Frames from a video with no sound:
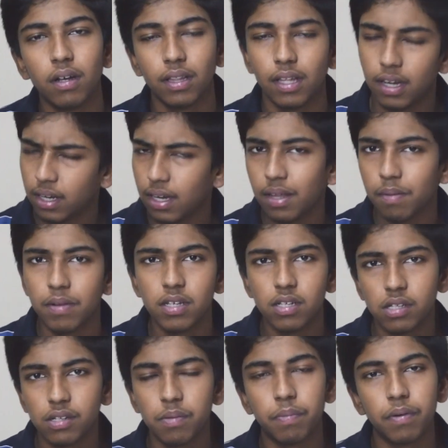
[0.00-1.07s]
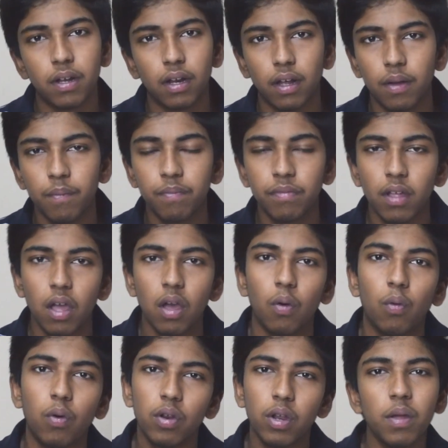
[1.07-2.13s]
இந்த ரெண்டு இமேஜஸையும் பாருங்கள்
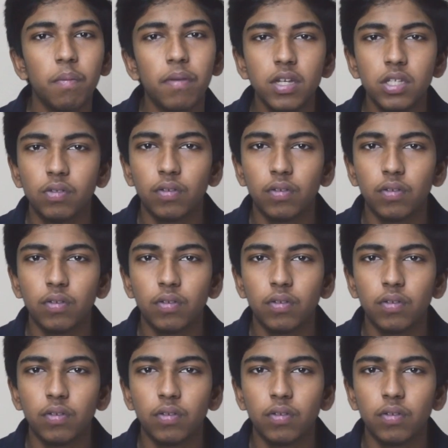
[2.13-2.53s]
ஒரு இமேஜ்